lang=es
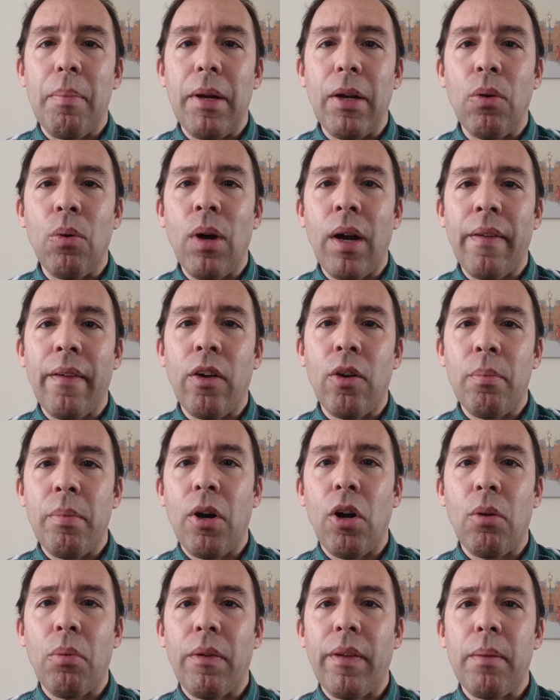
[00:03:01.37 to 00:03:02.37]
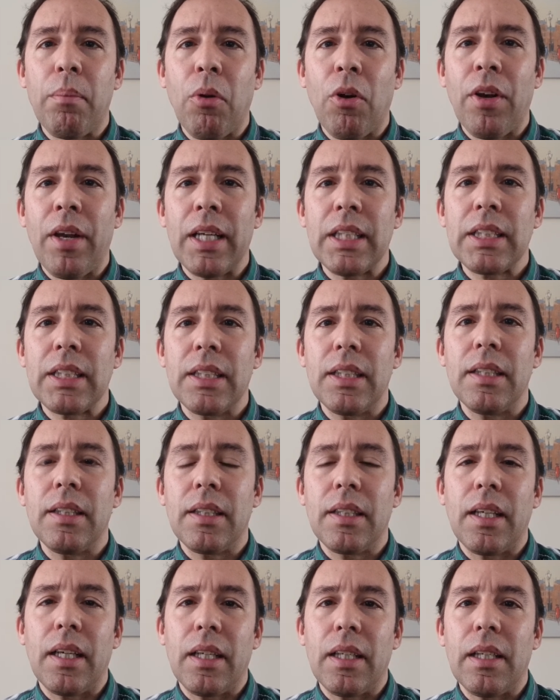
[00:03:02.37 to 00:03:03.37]
películas del hombre lobo de
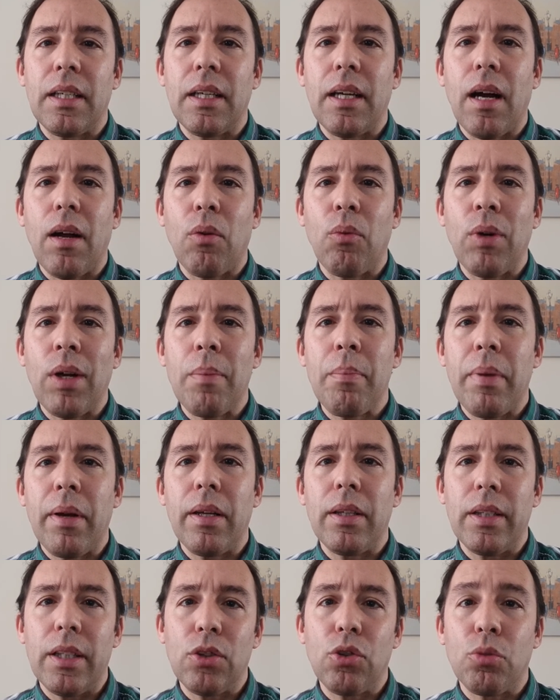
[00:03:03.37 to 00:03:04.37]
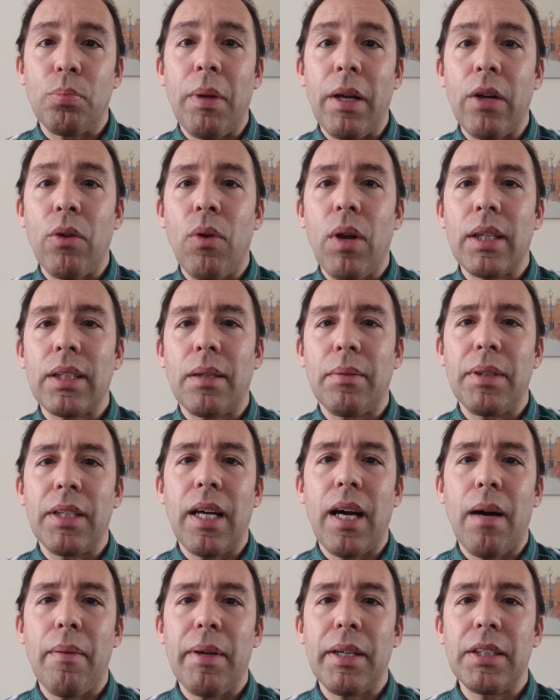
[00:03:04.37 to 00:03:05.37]
Polnaski, que algunas de sus películas
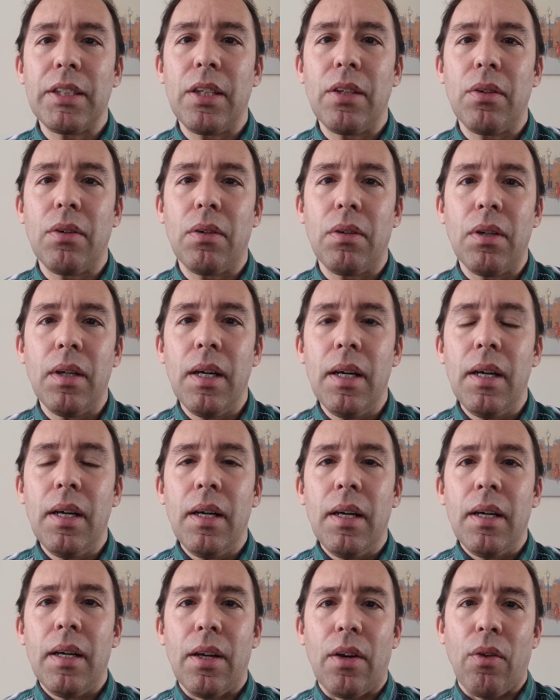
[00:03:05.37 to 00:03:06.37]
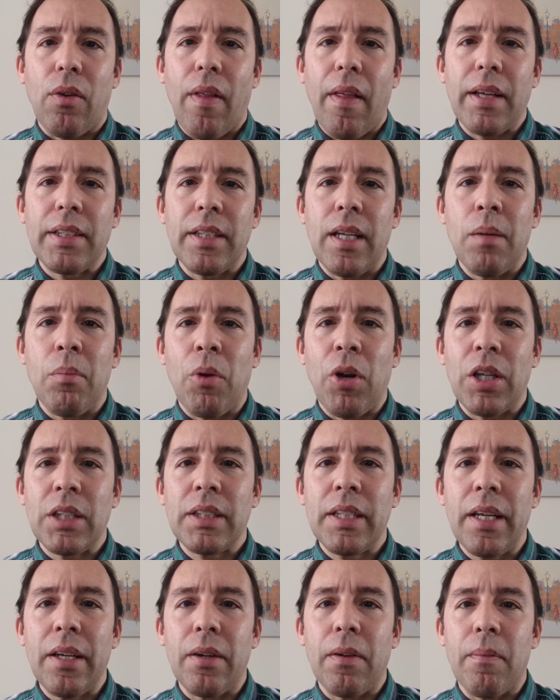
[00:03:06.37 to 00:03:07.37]
habían sido rodadas en el
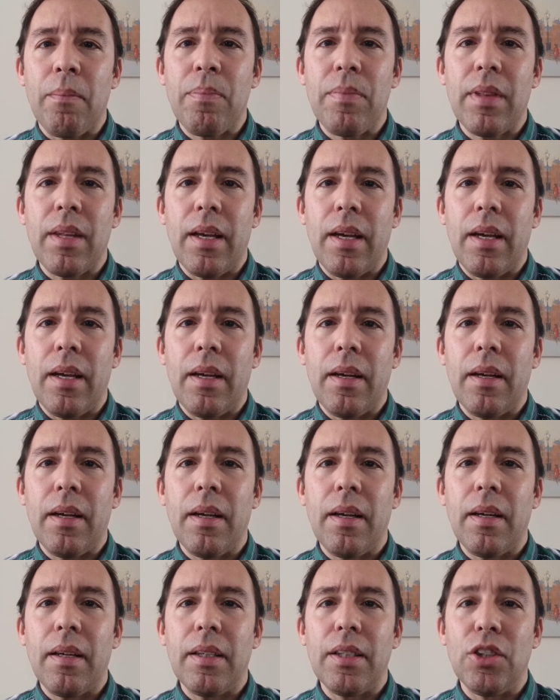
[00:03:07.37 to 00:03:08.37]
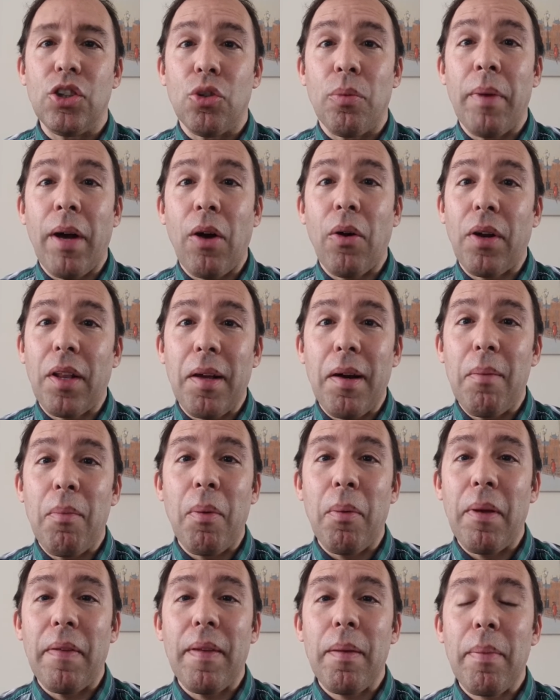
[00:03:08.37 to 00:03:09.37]
monasterio. Eh, y yo me acordaba
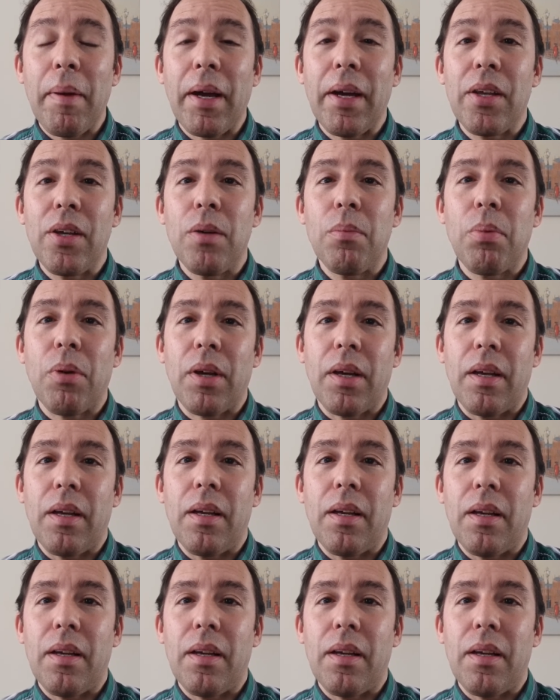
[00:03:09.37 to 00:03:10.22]
muy bien de pequeño porque